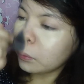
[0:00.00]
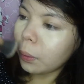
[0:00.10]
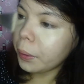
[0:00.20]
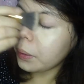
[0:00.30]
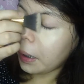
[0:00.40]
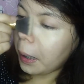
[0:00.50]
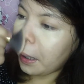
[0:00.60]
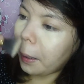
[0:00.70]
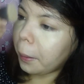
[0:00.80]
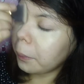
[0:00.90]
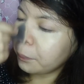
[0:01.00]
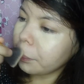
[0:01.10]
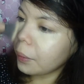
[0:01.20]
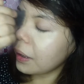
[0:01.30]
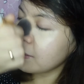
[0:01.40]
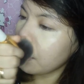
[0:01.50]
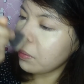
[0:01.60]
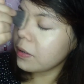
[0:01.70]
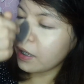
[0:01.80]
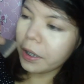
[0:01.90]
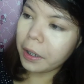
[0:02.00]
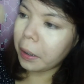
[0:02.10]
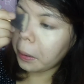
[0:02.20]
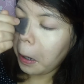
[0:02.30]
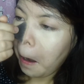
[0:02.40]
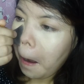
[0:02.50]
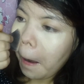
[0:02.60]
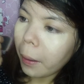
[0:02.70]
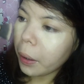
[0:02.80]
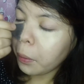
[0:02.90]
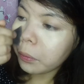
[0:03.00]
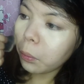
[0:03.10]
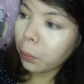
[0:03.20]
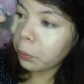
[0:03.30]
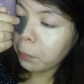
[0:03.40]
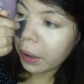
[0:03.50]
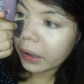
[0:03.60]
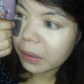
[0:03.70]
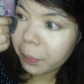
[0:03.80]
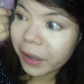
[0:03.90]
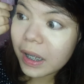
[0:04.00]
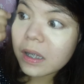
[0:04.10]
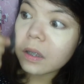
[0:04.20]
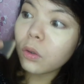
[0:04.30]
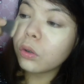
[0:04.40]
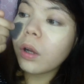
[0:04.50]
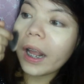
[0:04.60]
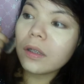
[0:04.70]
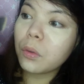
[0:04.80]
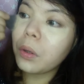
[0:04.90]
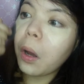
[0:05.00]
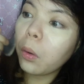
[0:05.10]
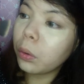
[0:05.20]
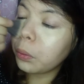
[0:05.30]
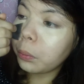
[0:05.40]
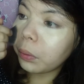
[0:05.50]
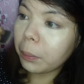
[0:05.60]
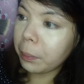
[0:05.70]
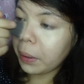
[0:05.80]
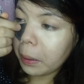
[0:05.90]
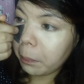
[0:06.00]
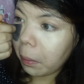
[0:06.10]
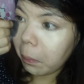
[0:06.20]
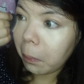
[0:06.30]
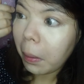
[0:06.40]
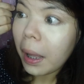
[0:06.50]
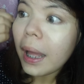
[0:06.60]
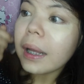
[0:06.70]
So, ayun na nga. As I was saying, kikwento ko yung mga experiences ko nung high school ako, nung nag-makeup ako.